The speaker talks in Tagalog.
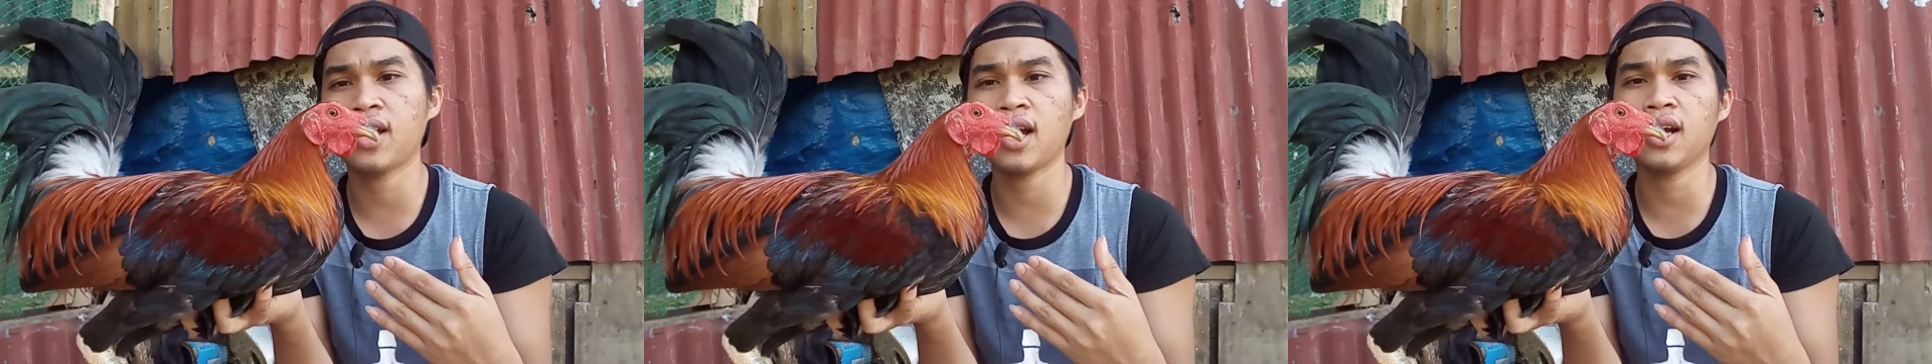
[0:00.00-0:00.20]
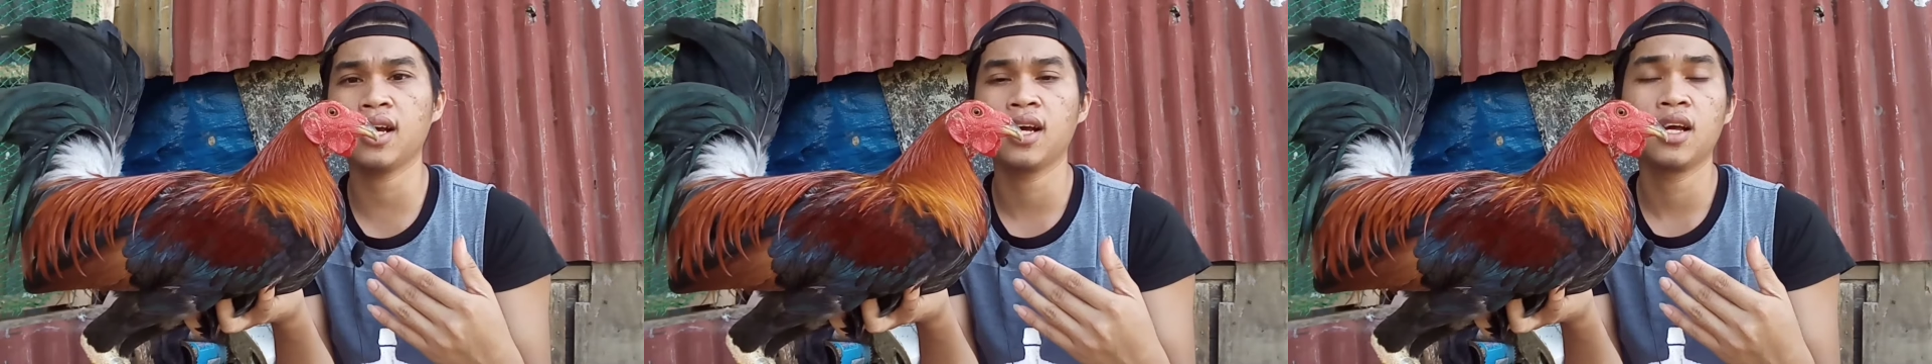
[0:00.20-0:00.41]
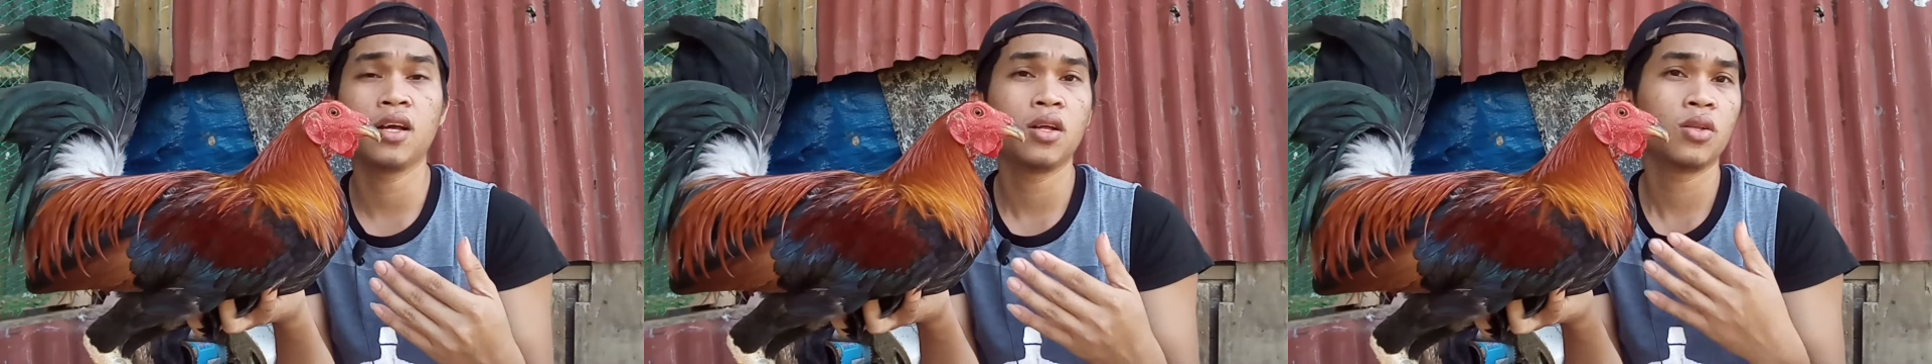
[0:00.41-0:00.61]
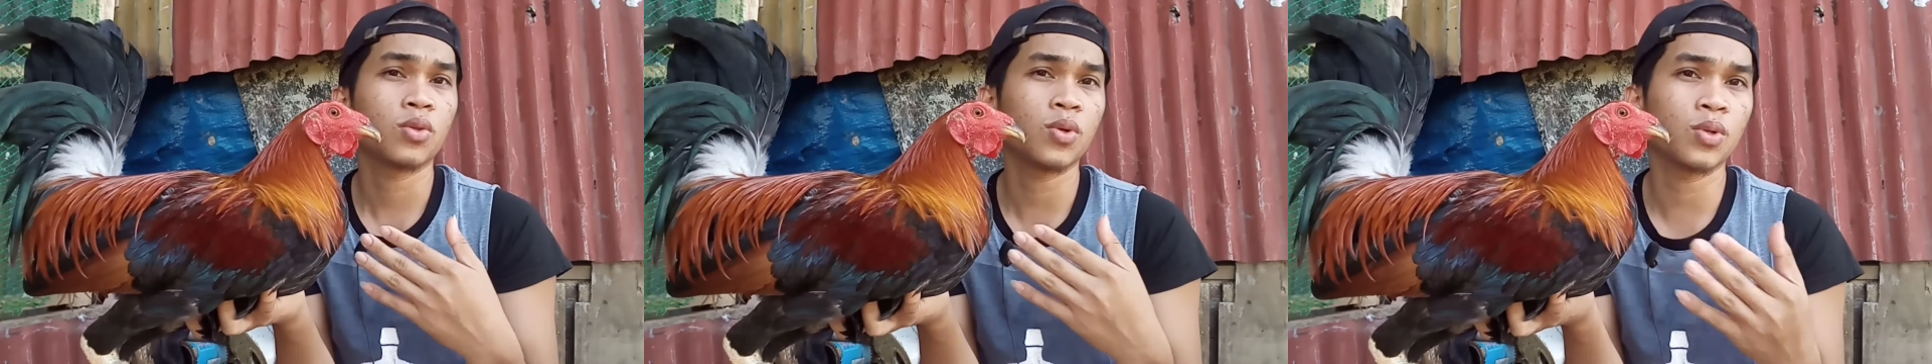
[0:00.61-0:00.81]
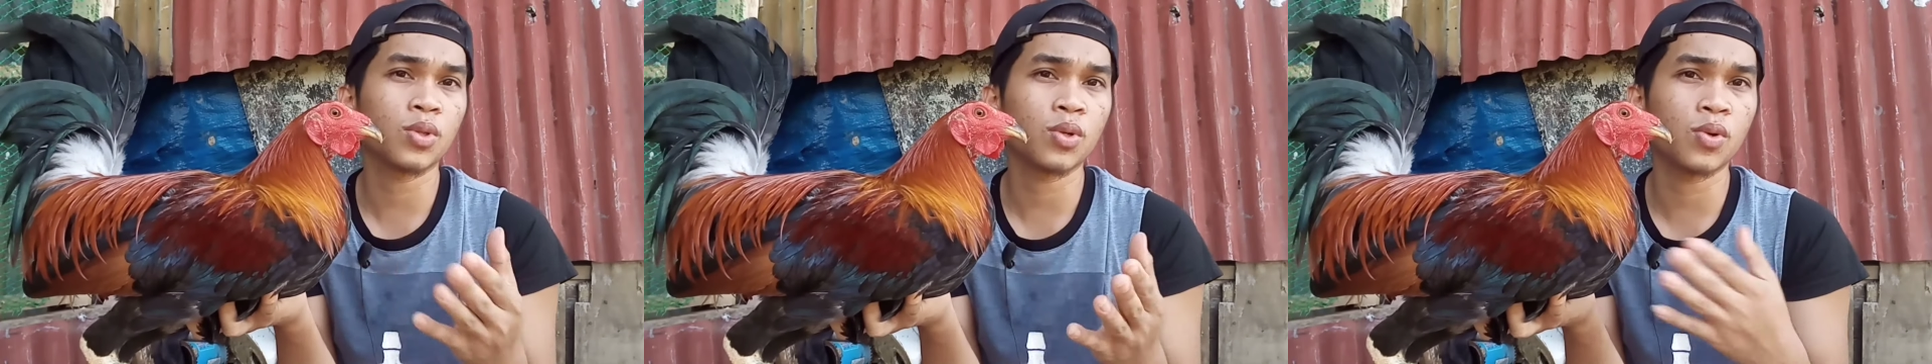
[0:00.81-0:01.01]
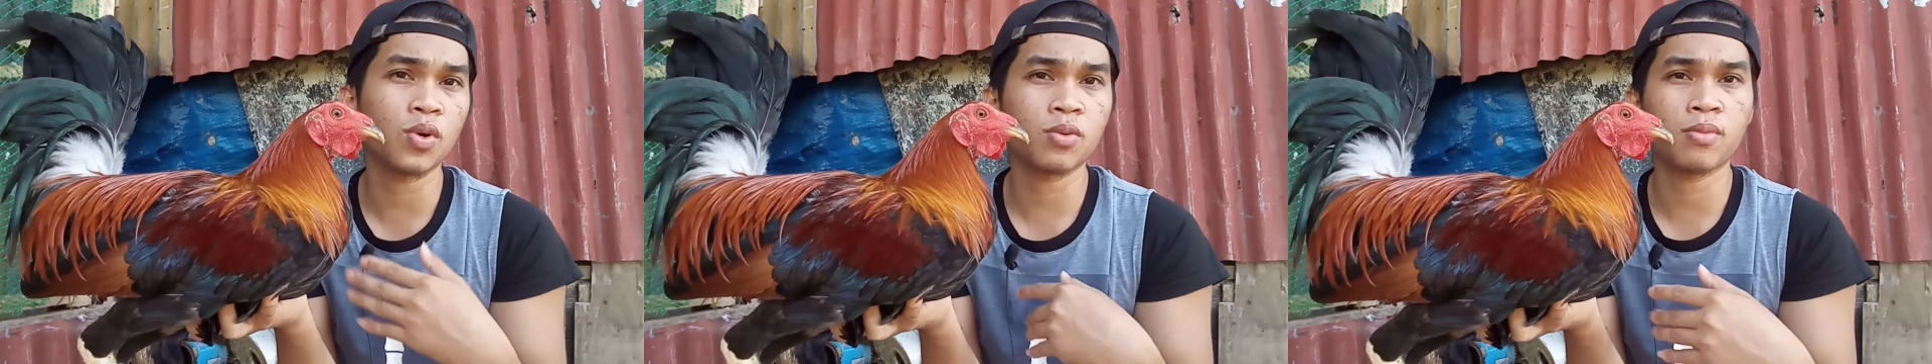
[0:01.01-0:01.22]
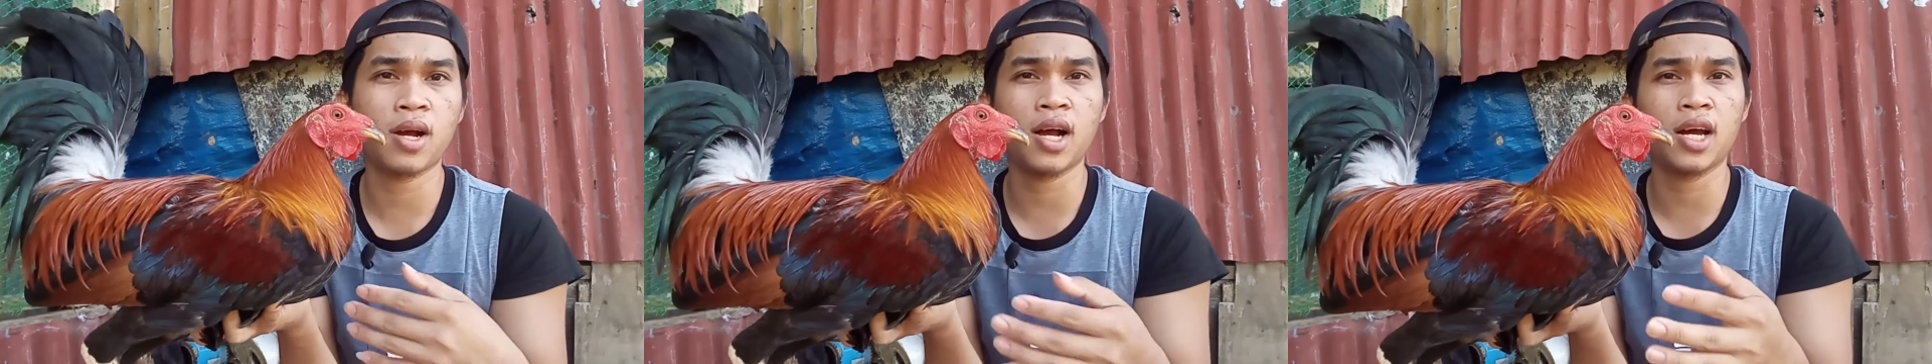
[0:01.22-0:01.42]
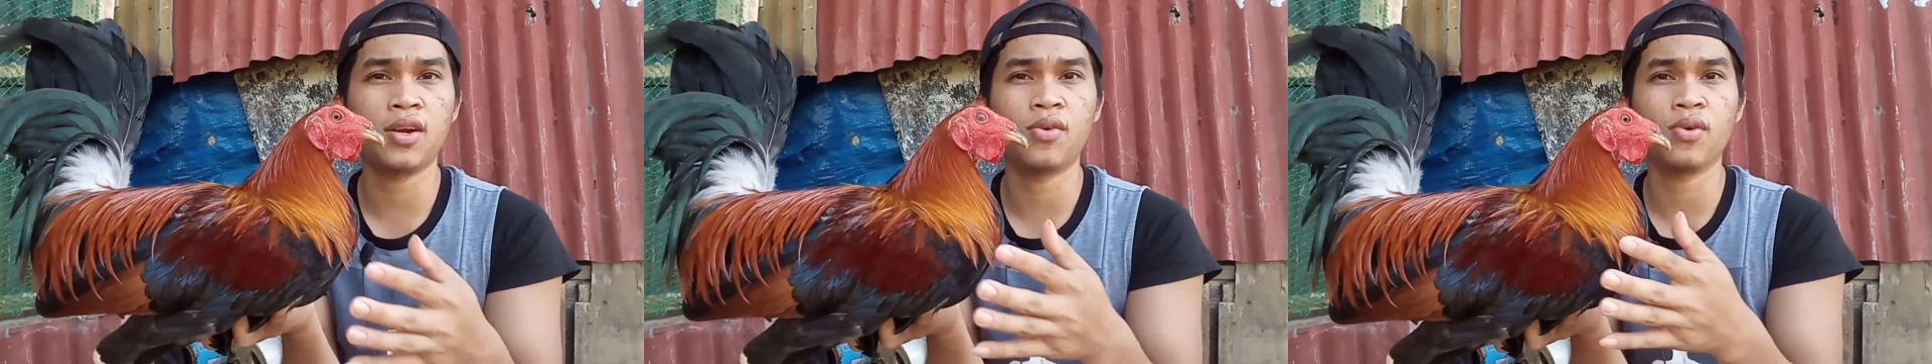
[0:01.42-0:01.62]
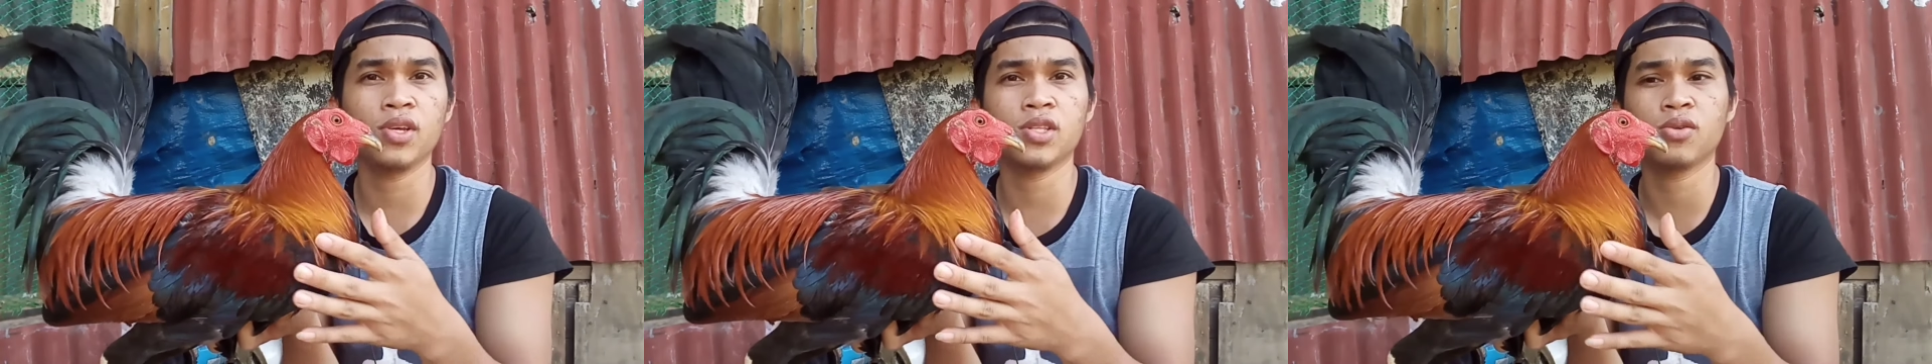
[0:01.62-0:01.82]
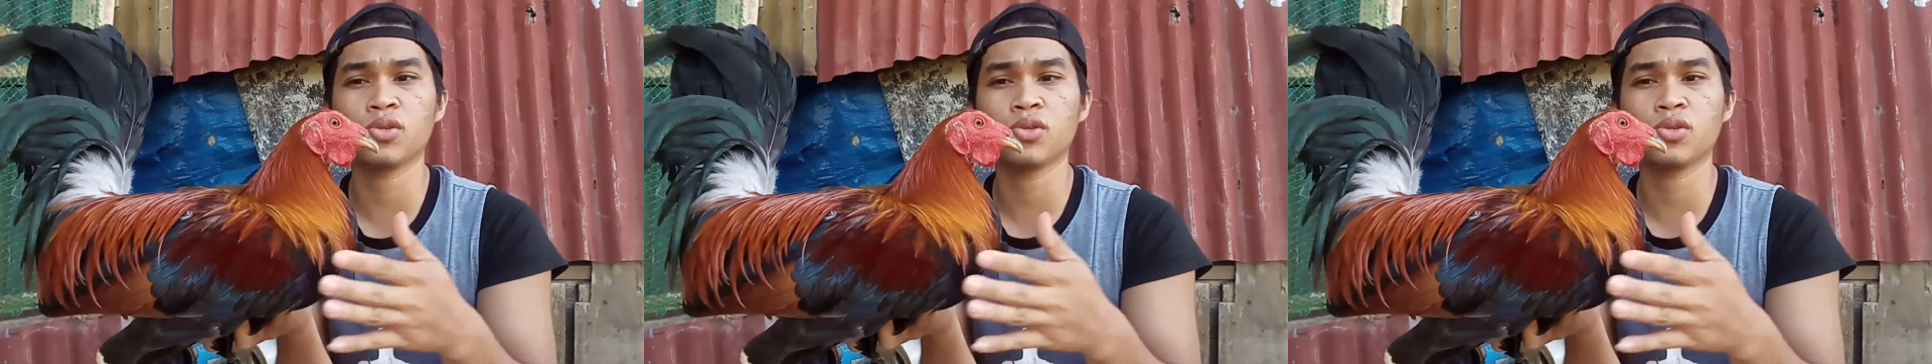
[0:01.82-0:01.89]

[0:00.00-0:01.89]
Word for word: nagtuturok mga kanugis.